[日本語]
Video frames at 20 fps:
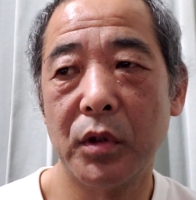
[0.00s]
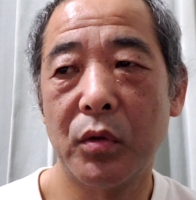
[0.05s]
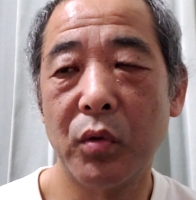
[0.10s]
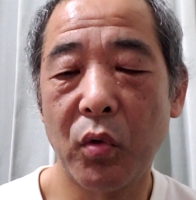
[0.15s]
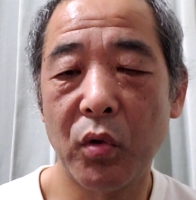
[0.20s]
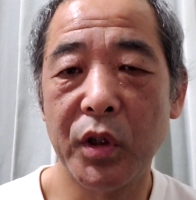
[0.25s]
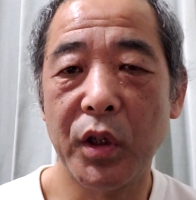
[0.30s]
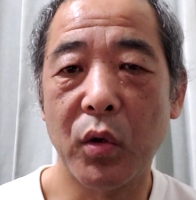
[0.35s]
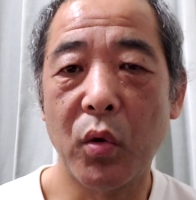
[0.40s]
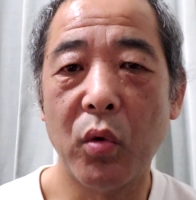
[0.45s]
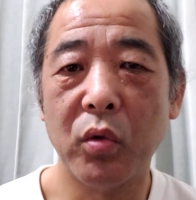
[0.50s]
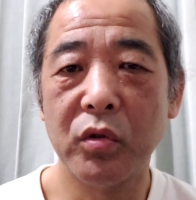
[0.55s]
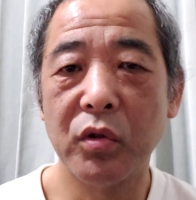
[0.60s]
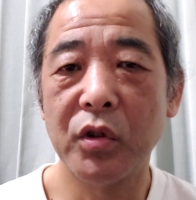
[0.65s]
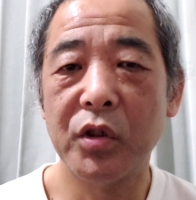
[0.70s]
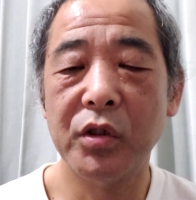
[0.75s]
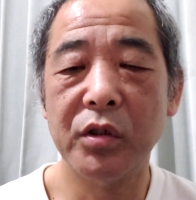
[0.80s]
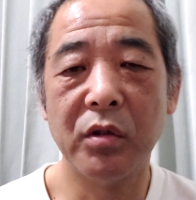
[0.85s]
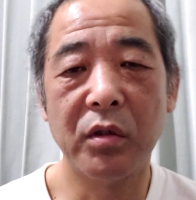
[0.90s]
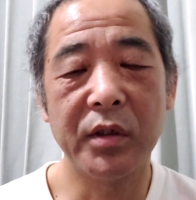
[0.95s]
そこね、国
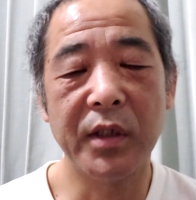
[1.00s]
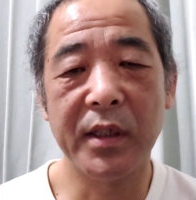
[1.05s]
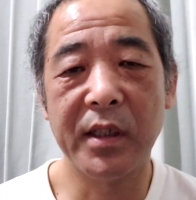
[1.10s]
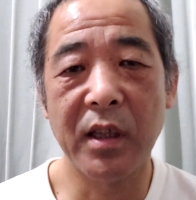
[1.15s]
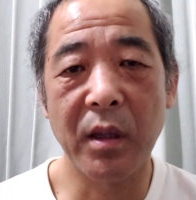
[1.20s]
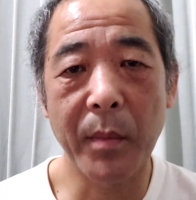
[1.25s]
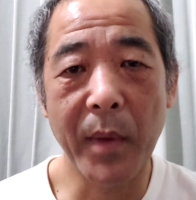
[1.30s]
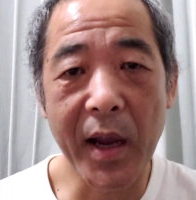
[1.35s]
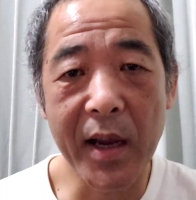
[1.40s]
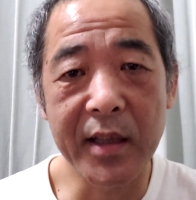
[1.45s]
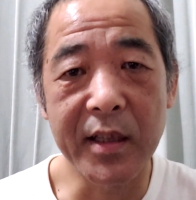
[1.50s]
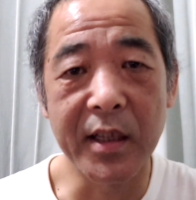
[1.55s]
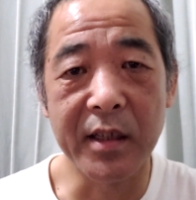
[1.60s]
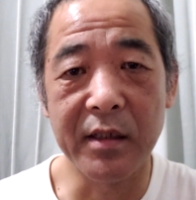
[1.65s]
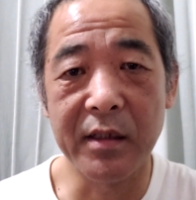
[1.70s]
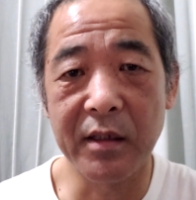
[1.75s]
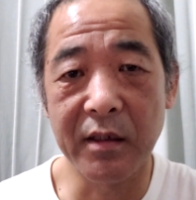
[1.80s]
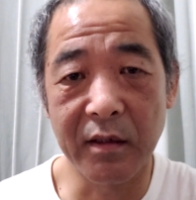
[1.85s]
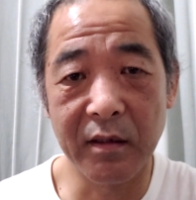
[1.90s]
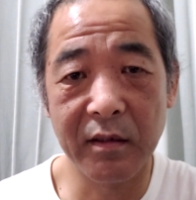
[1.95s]
道きゅう号線狭いんで
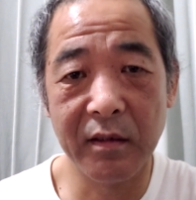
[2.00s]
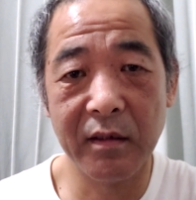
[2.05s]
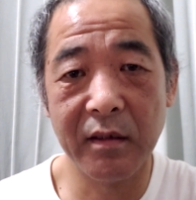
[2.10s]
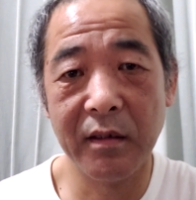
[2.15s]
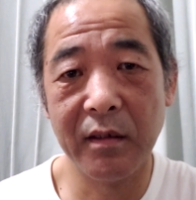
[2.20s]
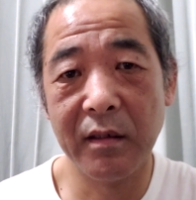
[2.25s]
すよ。